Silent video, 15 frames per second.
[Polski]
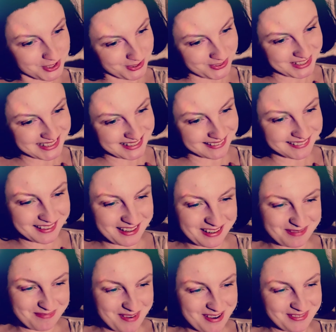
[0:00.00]
to niestety ale
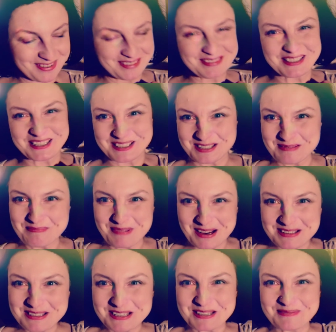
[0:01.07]
obawiam się, że
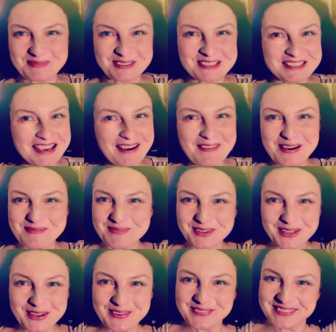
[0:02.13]
będziesz musiała mu
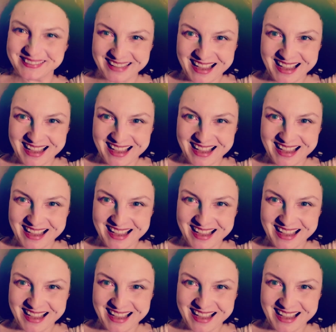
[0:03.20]
ją